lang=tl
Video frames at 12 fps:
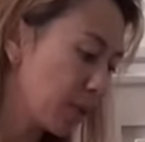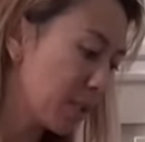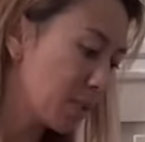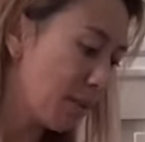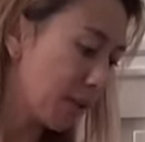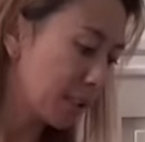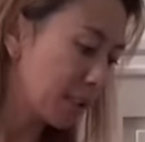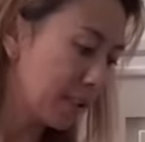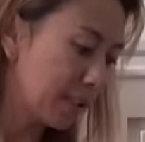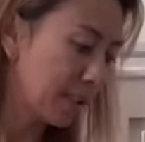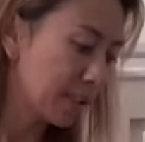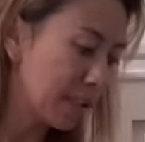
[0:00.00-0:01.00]
this
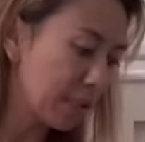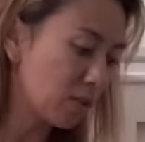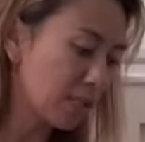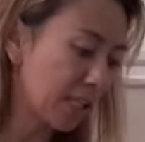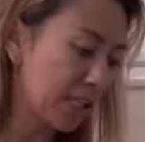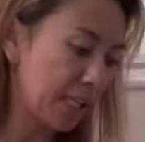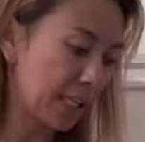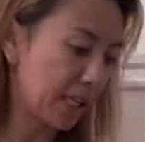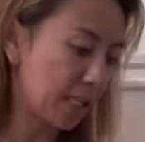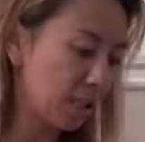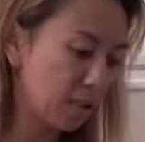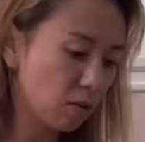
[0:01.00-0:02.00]
bottle dito sa
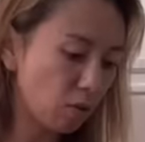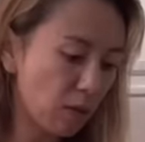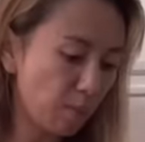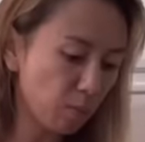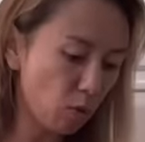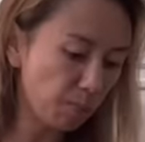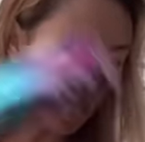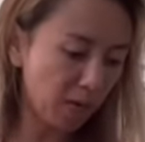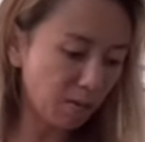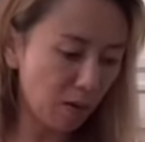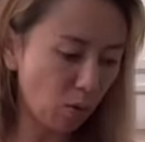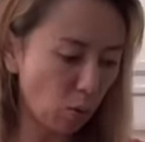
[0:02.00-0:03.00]
gilid. Kung, na, kung
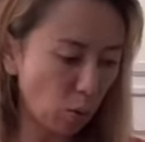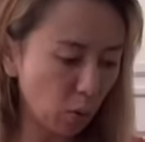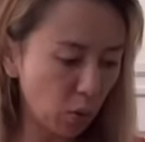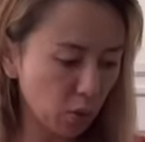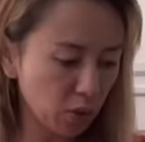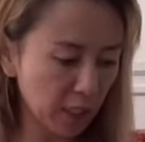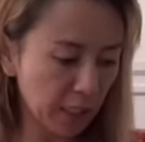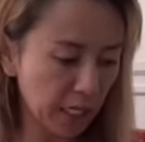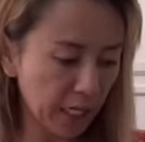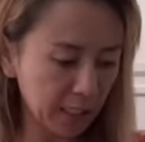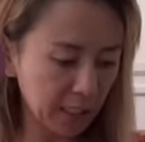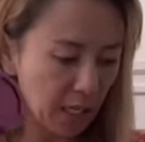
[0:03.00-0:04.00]
parang mahuhulog siya,
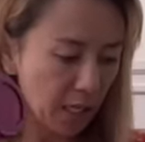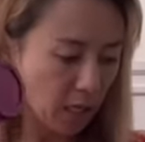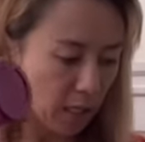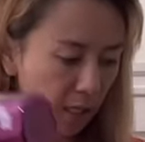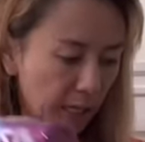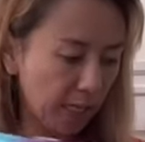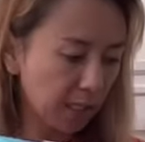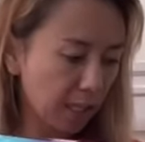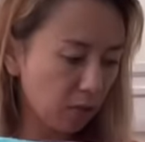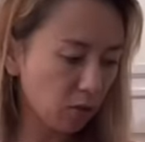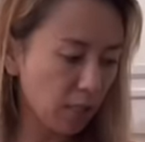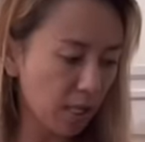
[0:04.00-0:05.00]
guys, ilalagay
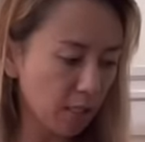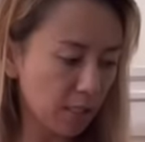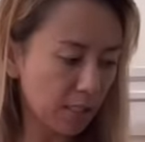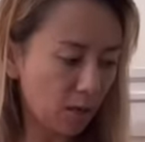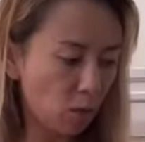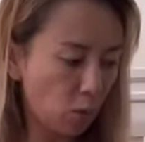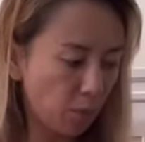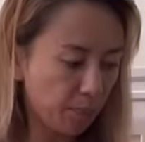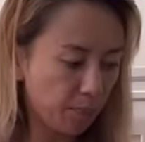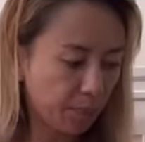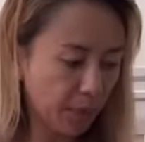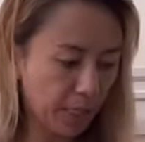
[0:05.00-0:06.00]
ko na lang siya sa loob.
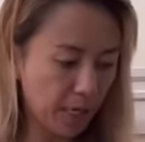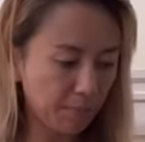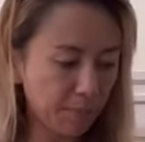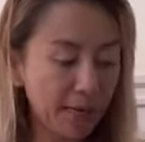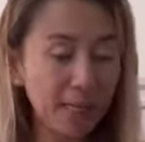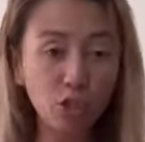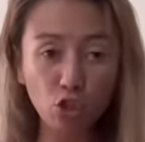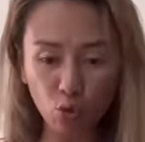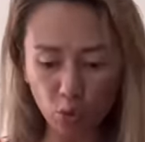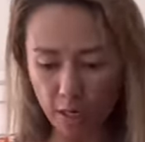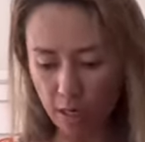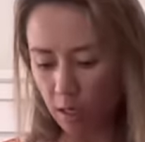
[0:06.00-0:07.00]
Ayan, para
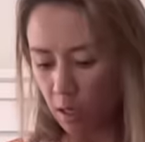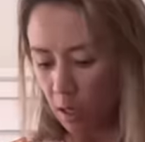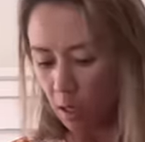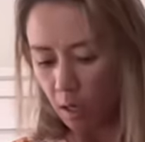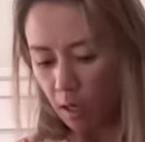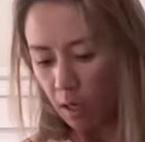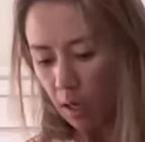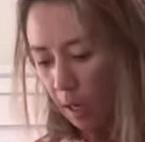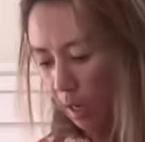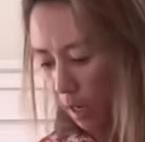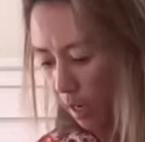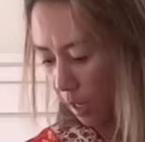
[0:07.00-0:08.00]
sure.
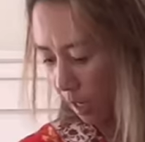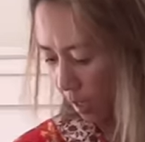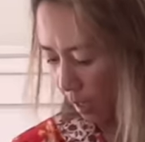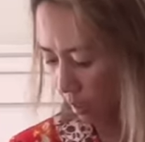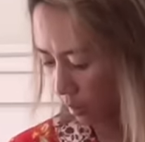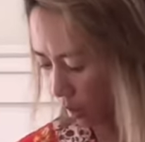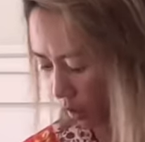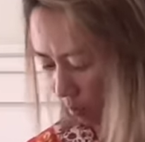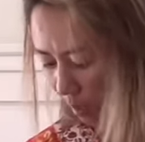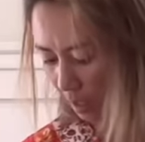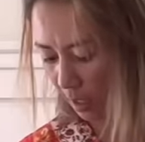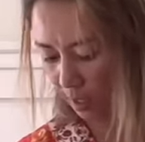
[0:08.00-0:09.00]
Uh, the
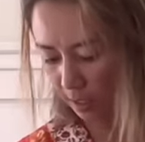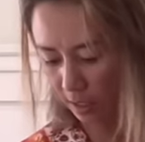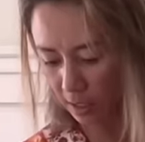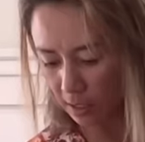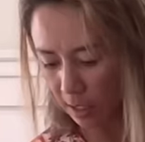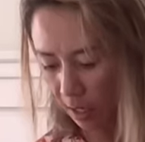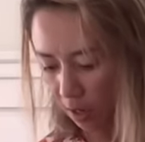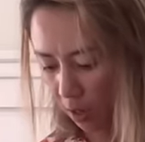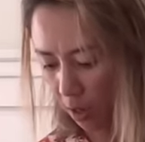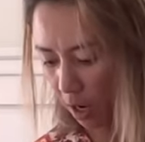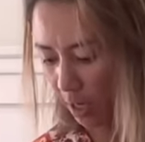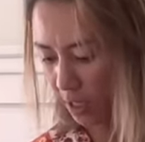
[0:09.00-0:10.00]
remaining things
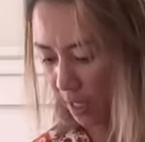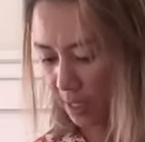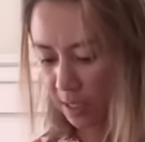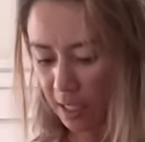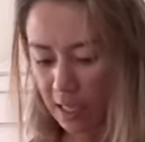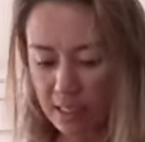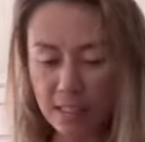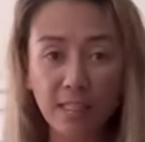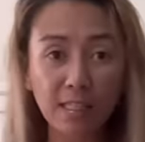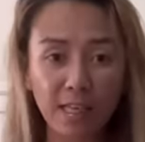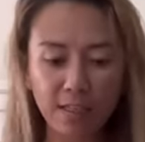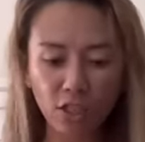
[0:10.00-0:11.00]
here are just his
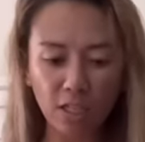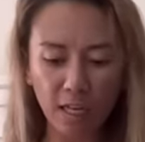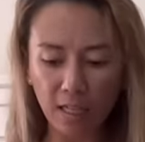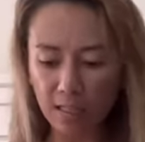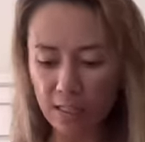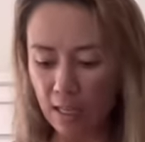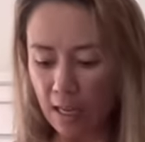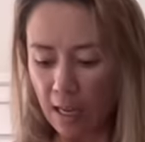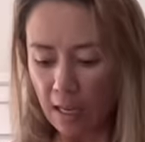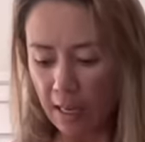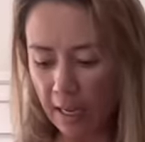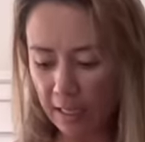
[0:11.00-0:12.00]
essentials,
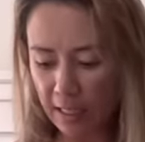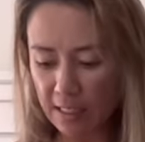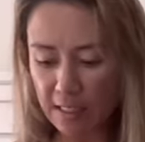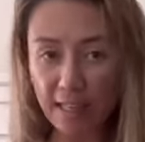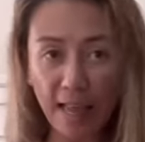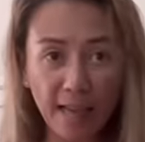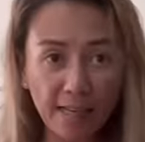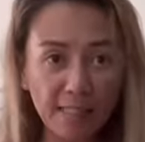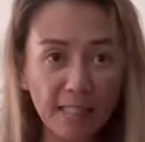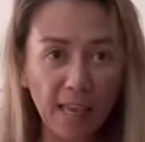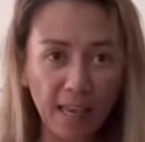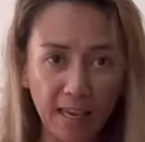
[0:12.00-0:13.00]
like his
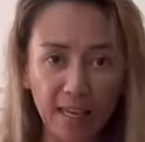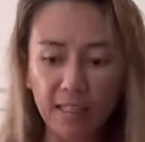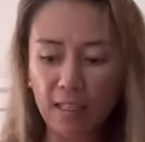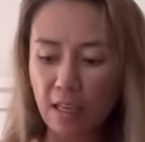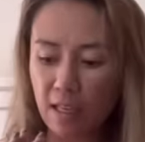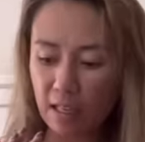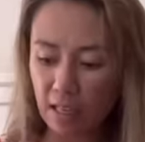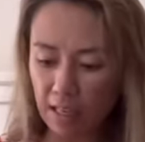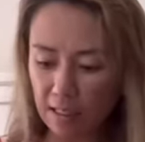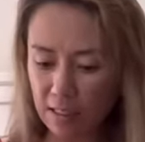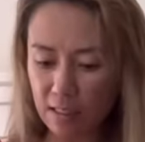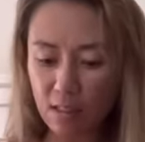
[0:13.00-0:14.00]
snacks and
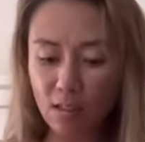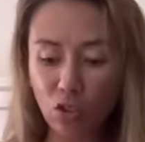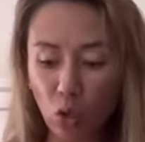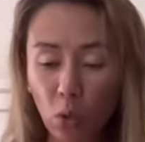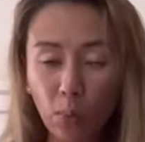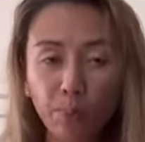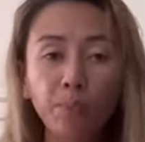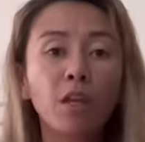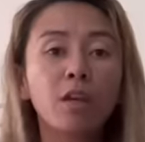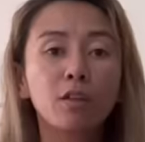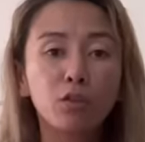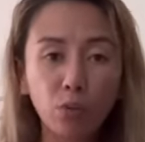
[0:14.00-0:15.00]
his soap,
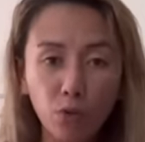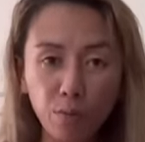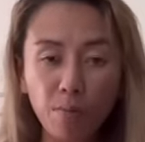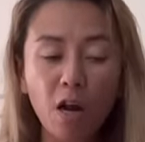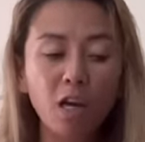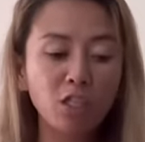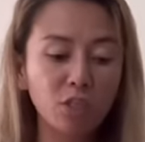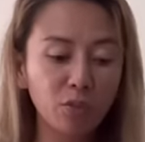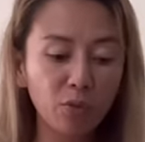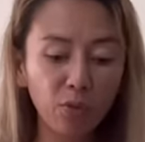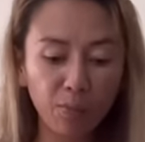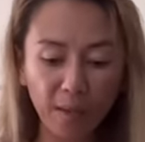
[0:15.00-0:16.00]
toothbrush,
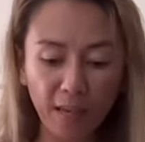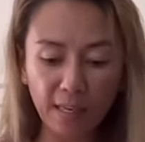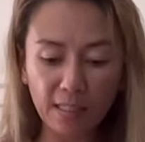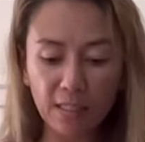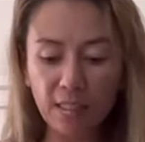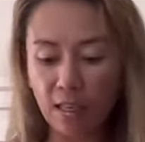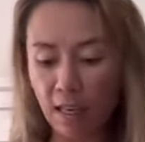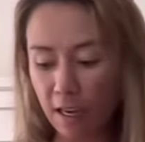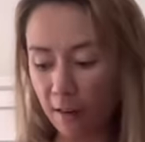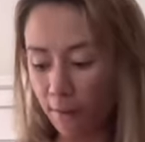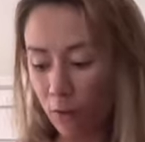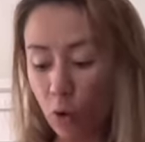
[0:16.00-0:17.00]
toothpaste,
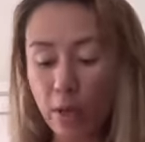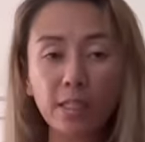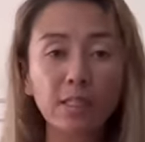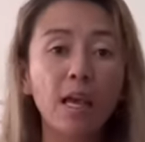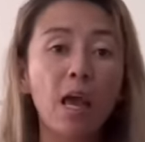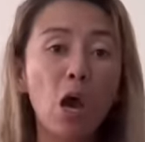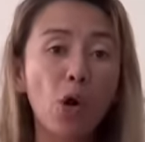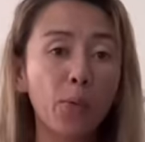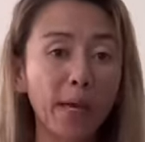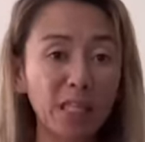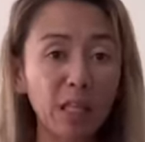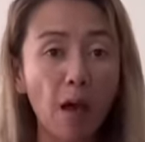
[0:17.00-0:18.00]
and of course,
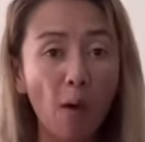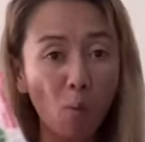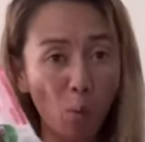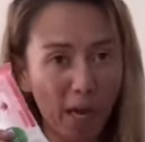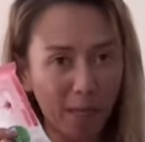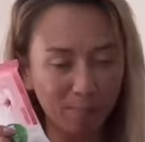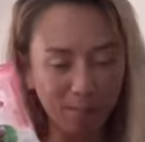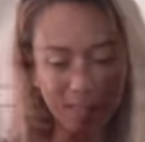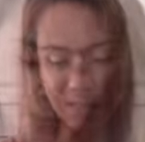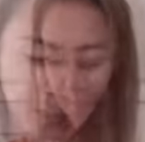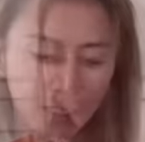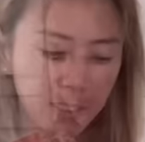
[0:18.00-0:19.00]
wet wipes.
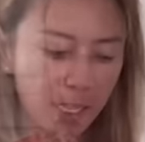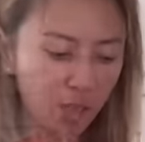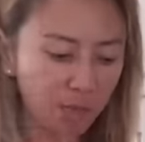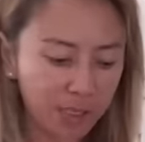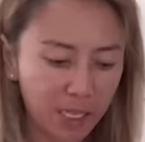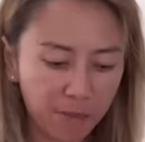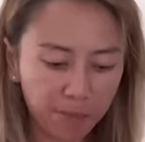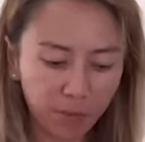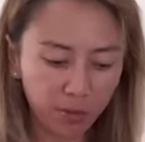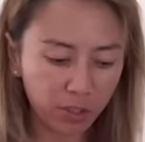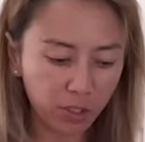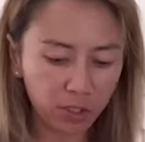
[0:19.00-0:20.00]
Malapit na tayong
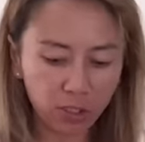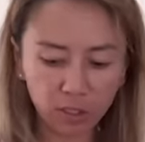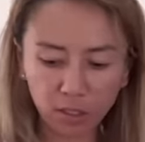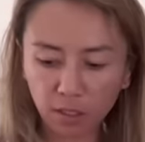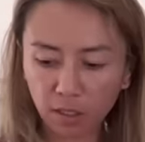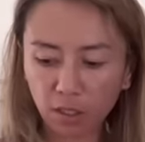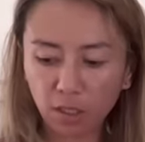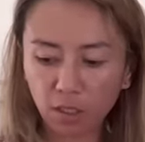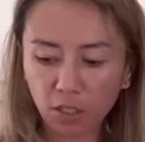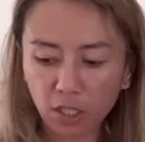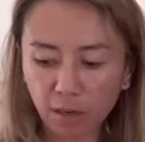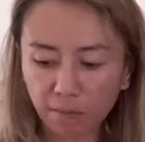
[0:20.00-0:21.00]
matapos.
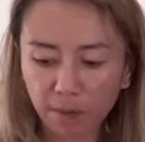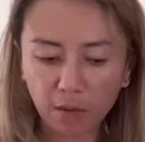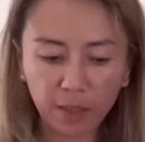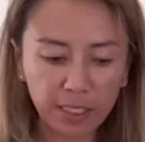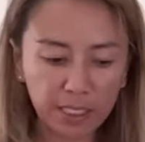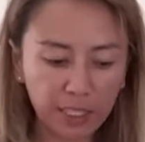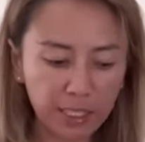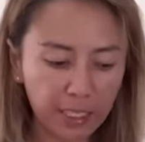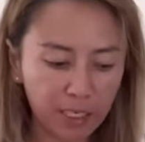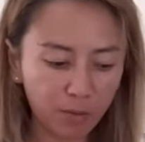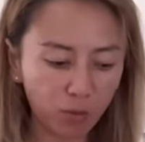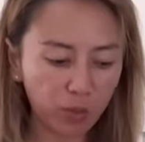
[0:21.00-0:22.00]
Siyempre, wag nating
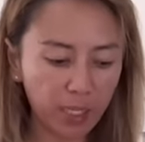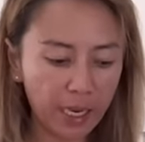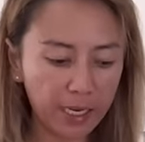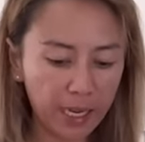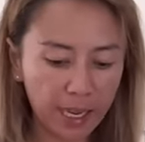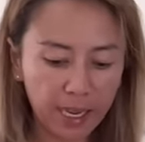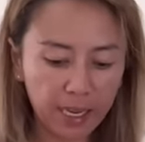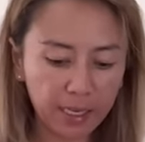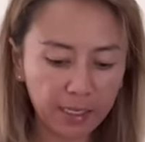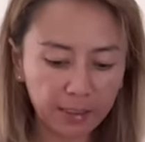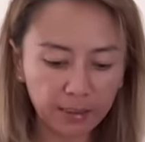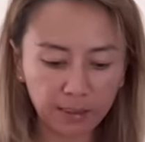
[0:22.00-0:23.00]
kalimutan
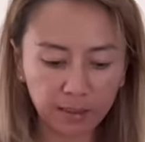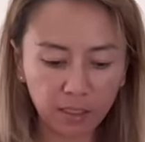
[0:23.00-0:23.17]
ang